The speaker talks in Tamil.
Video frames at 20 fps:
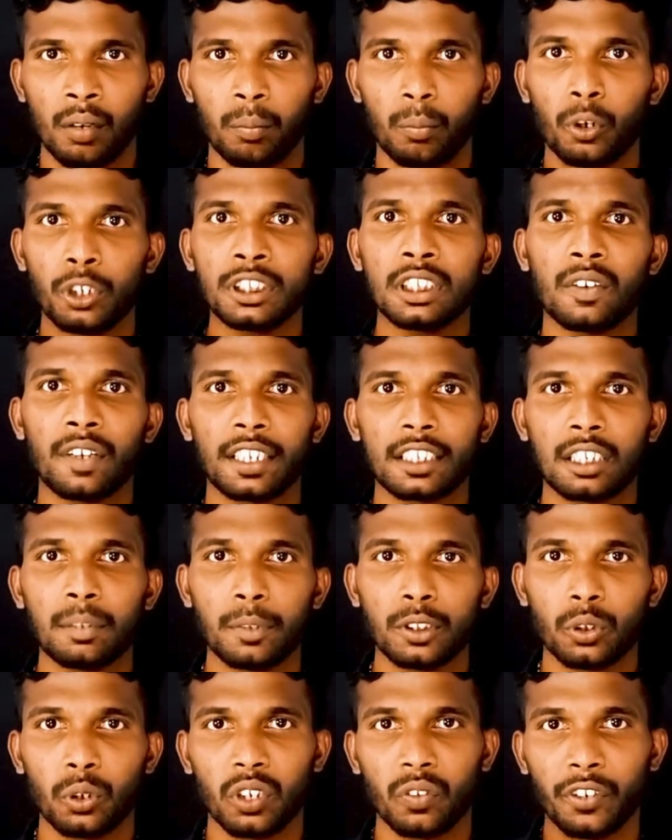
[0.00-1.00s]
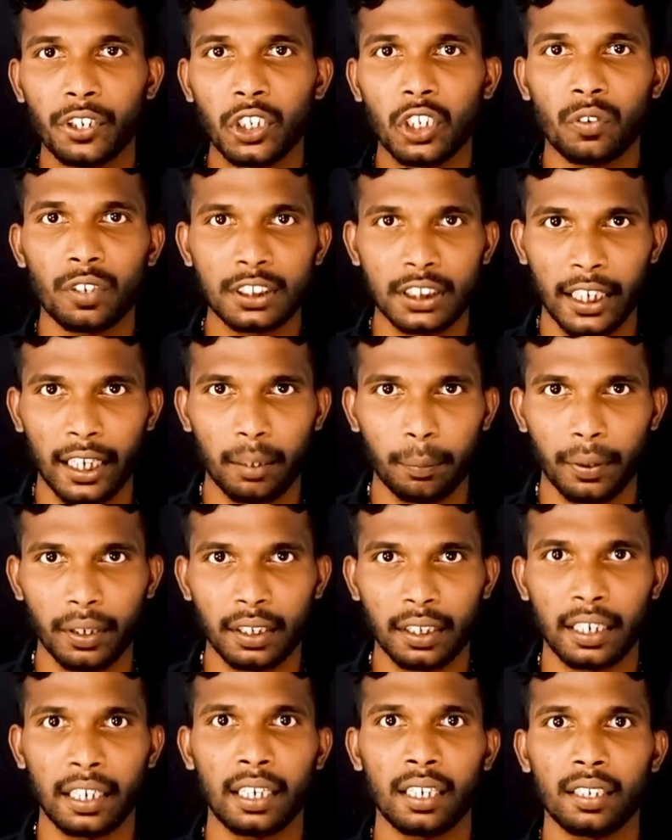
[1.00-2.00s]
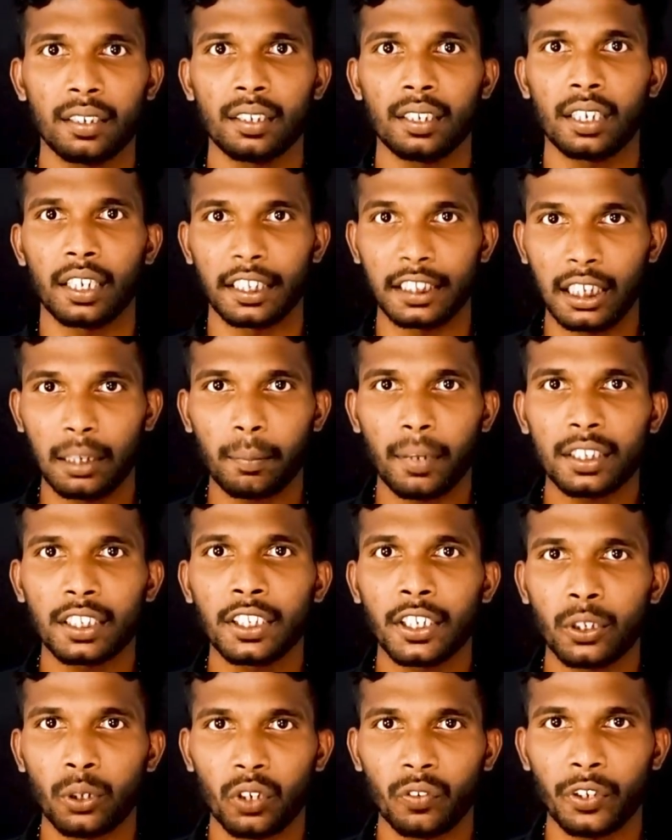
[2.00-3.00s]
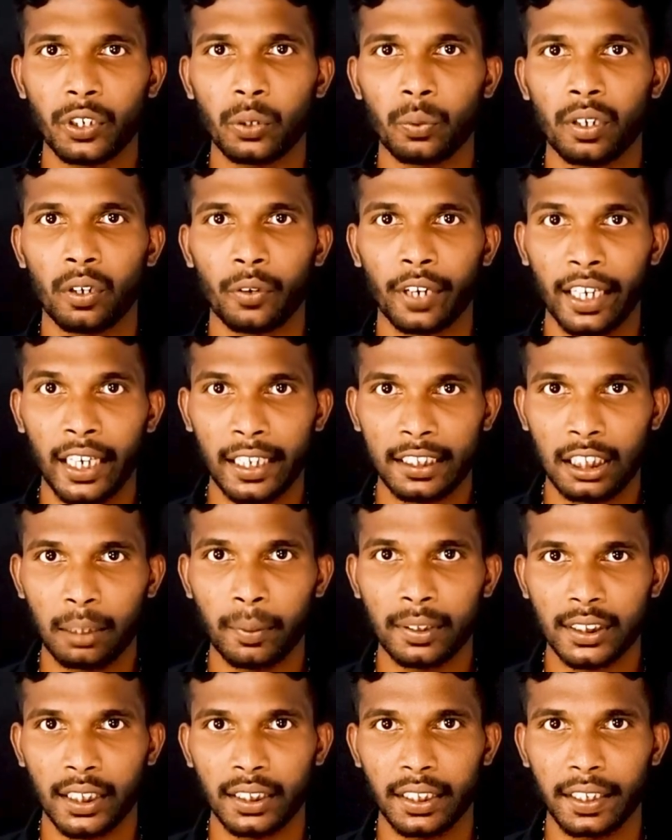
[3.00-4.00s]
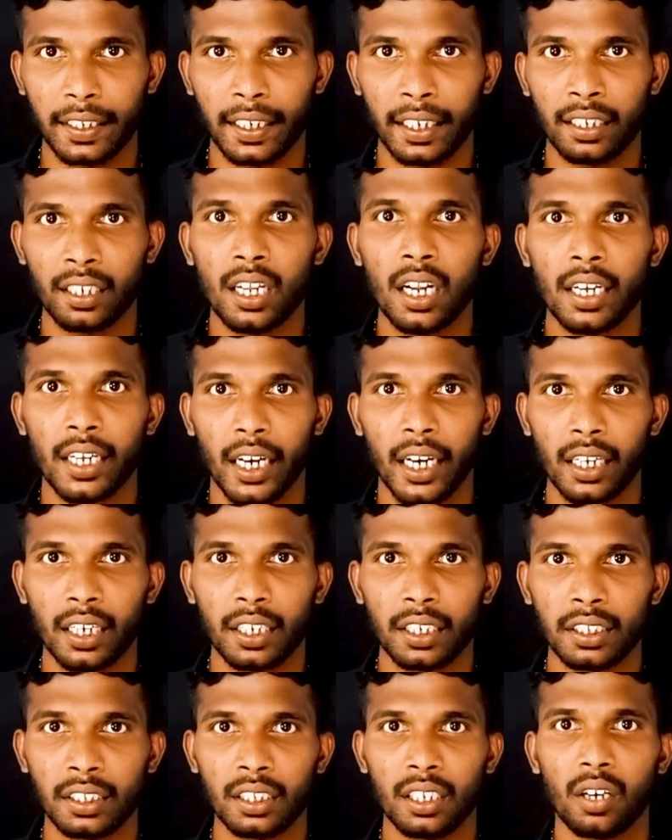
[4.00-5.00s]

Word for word: முடிஞ்ச வரைக்கும் இந்த ஒரு வீடியோவை ஷேர் பண்ணுங்கள் இதே மாதிரி இன்னொரு வீடியோவில் உங்கள் எல்லாத்தையுமே சந்திக்கிறேன் நன்றி